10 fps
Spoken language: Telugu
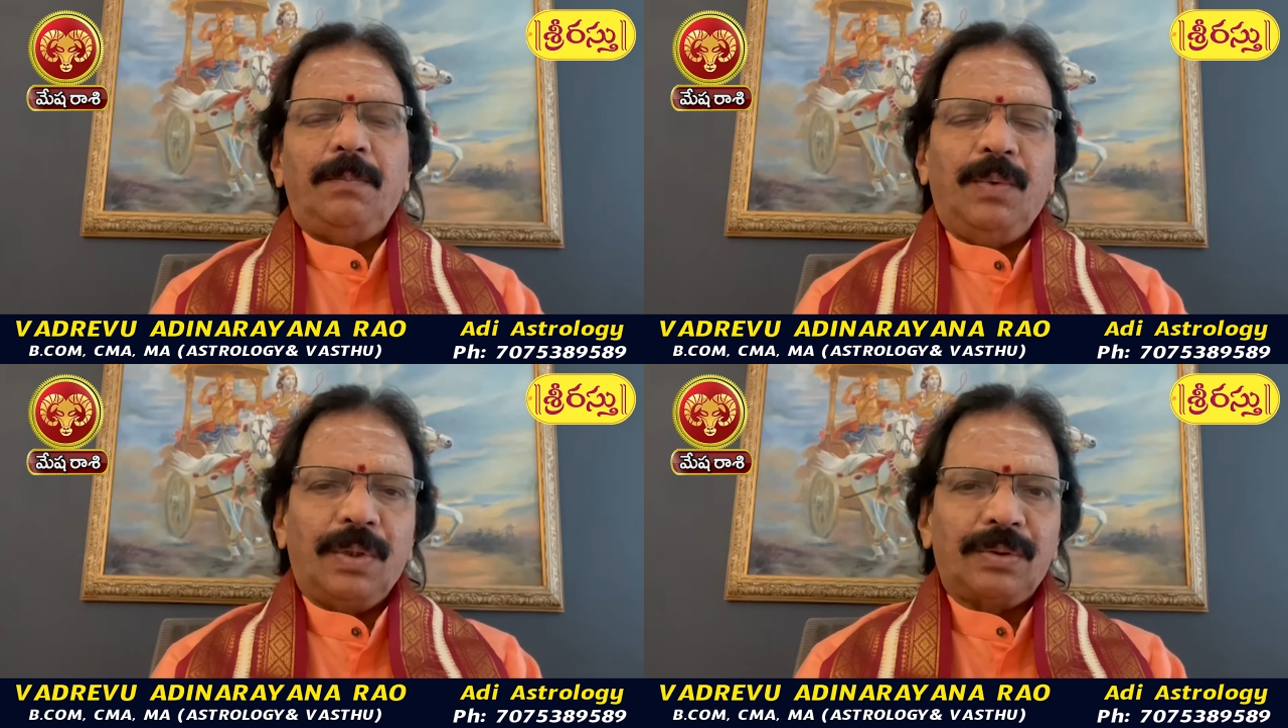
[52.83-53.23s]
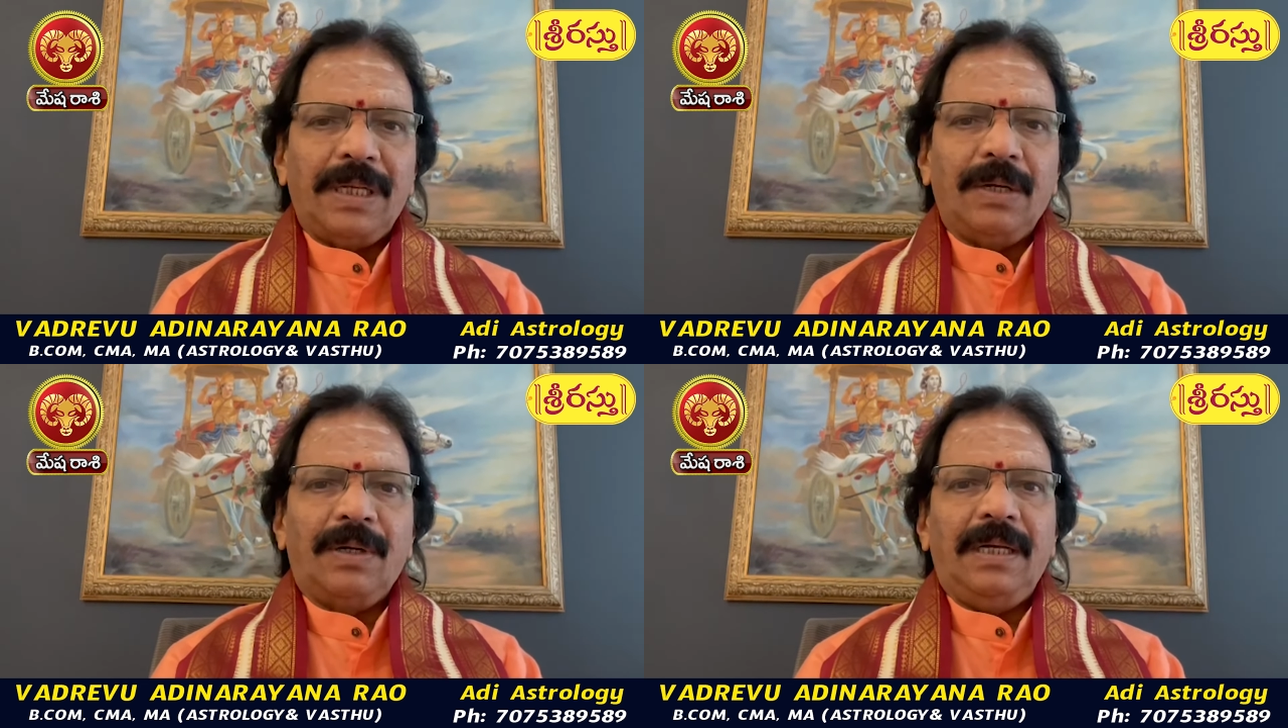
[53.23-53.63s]

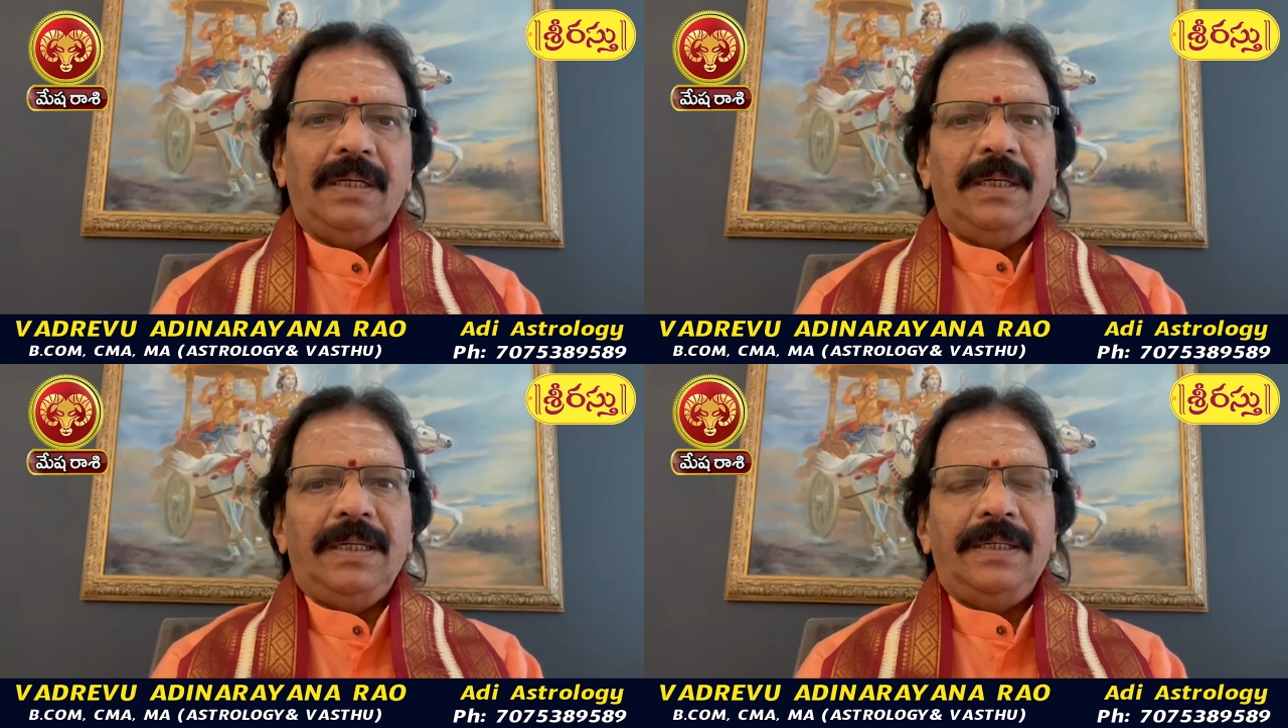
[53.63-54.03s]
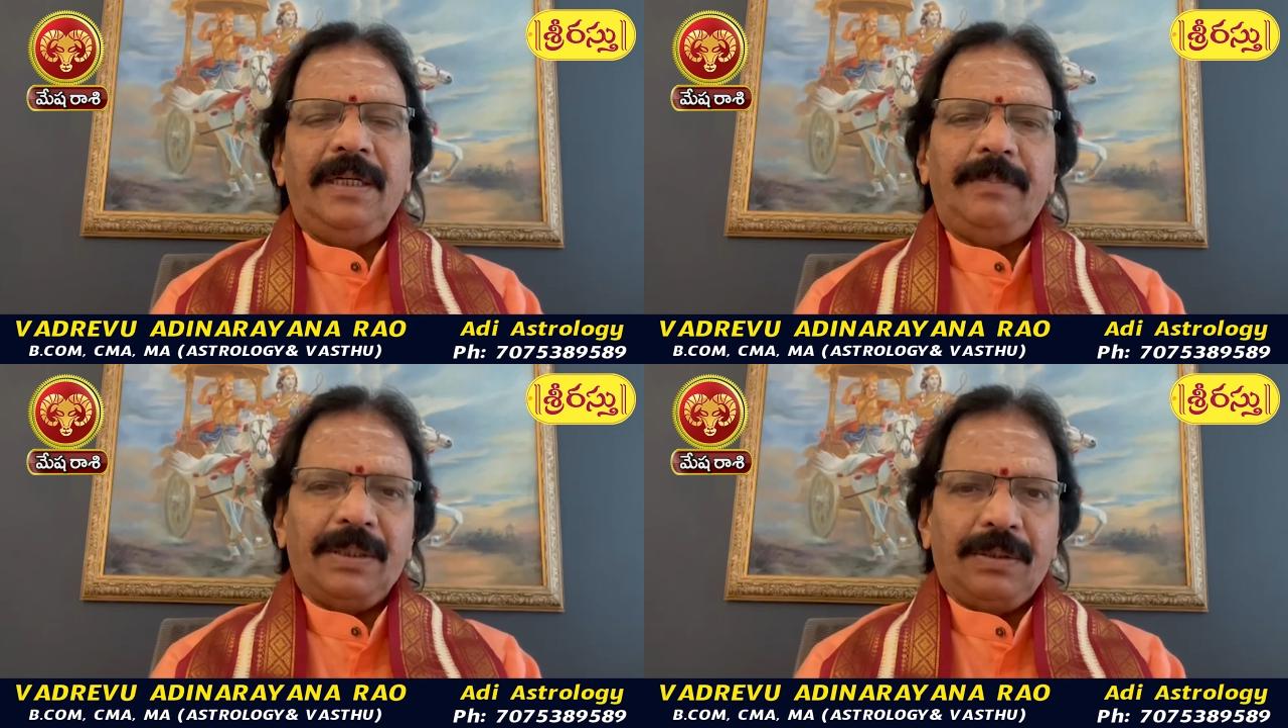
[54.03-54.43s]
ముహూర్తాలు కూడా
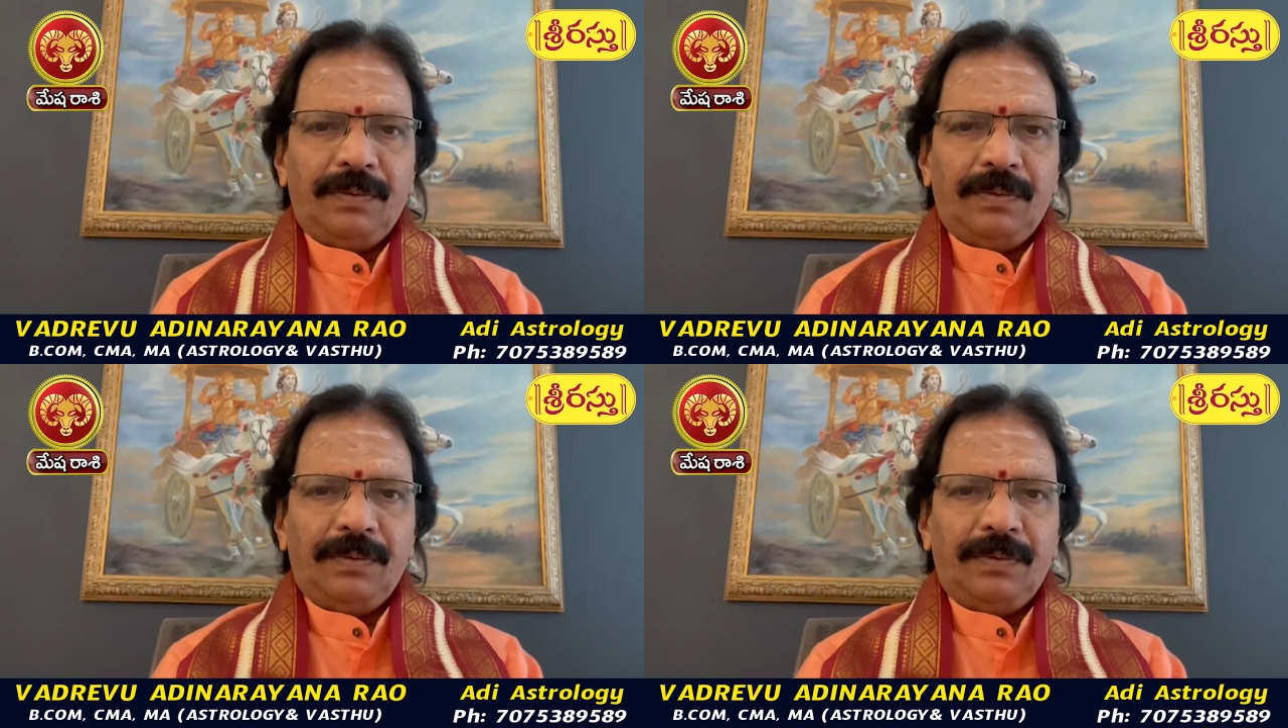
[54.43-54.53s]
నేను పెడుతూ